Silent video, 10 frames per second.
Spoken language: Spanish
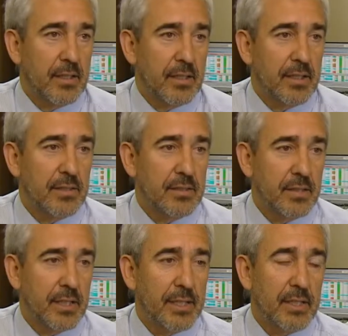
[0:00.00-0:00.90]
El que
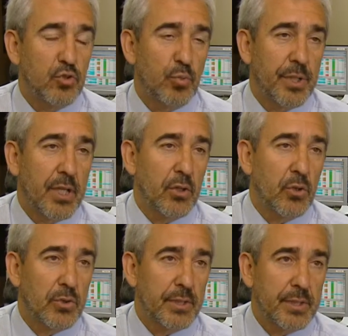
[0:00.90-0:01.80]
se haya
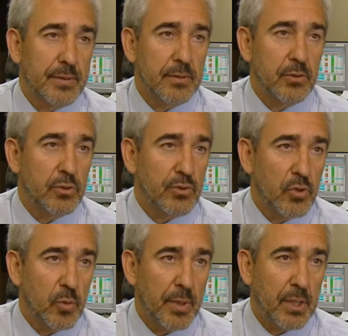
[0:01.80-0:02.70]
superado en
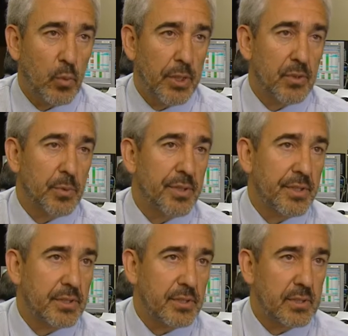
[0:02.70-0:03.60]
2,4
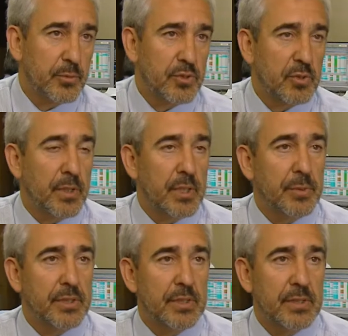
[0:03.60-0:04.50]
veces
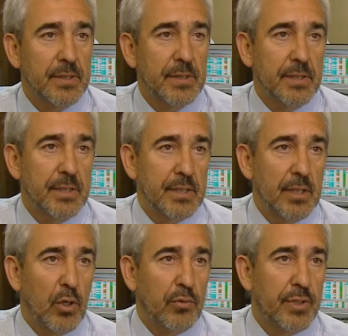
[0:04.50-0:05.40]
aproximadamente
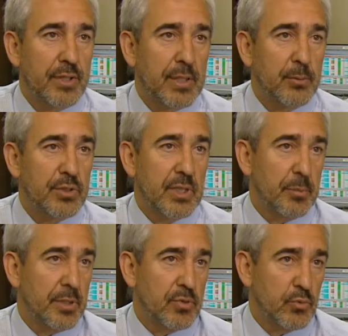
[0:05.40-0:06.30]
eh, la oferta, pues
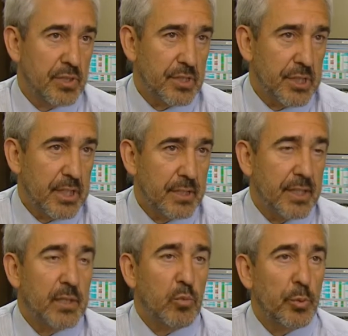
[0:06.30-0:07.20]
también es una señal
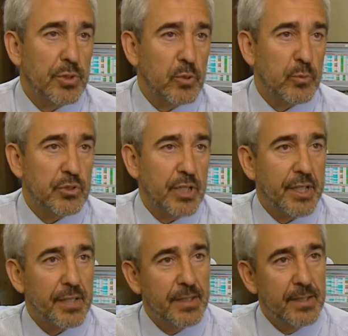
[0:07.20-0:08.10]
de que de momento pues
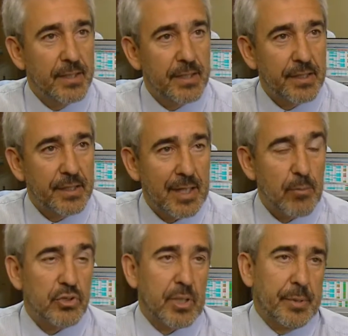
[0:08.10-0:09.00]
hay, eh,
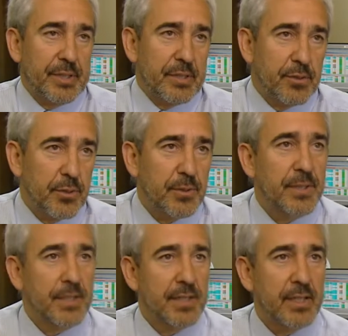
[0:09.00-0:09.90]
digamos, apetito
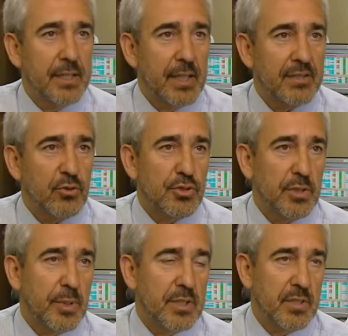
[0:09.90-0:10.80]
eh, a
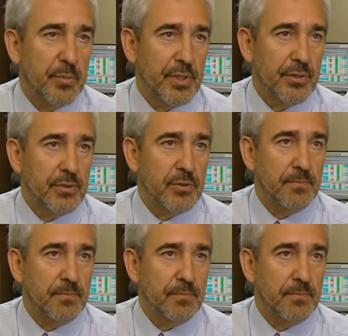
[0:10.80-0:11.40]
estos niveles de precios.